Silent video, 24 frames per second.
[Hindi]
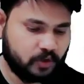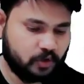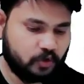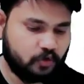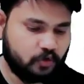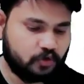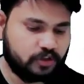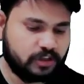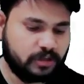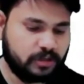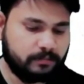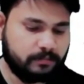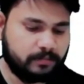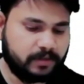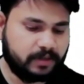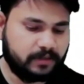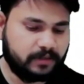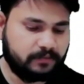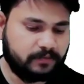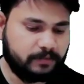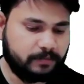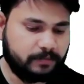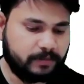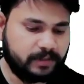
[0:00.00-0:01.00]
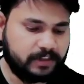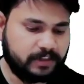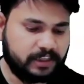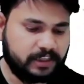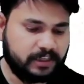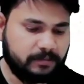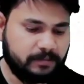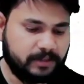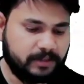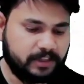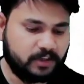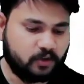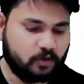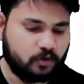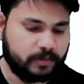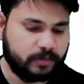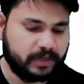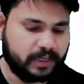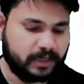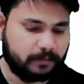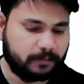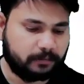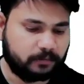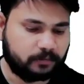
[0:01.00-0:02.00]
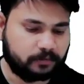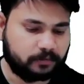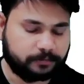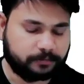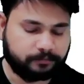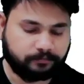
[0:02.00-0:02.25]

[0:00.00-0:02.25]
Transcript: क्वेश्चन नंबर 53 में देखो भैया आप